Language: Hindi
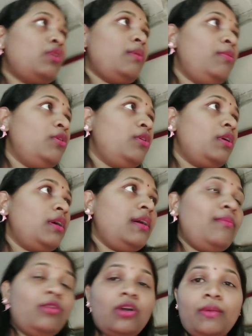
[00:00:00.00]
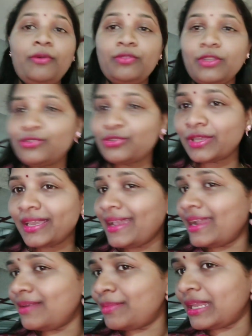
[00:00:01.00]
आप लोग हम लोग अभी उतर चुके
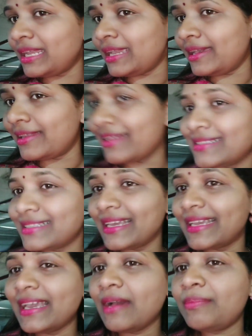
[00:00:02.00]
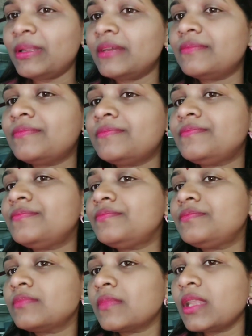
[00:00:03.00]
हैं एंड मेरी इयर देखी आपने
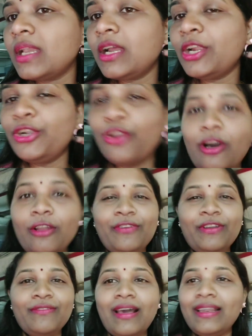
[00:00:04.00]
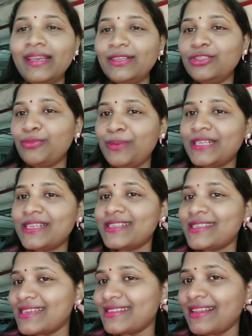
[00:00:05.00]
डॉल्फिन वाली है जो पीछे
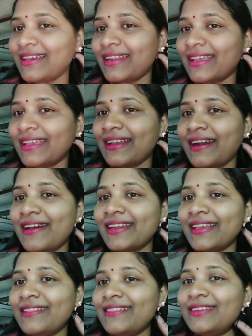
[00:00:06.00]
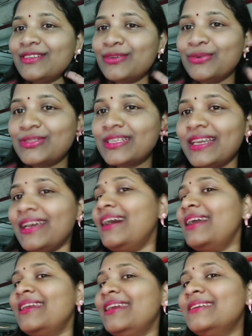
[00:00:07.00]
से ऐसा लग रहा है कि कान के अंदर से घुस के आ
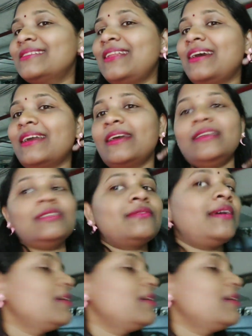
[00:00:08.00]
रही है ऐसा लग रहा है इस वाली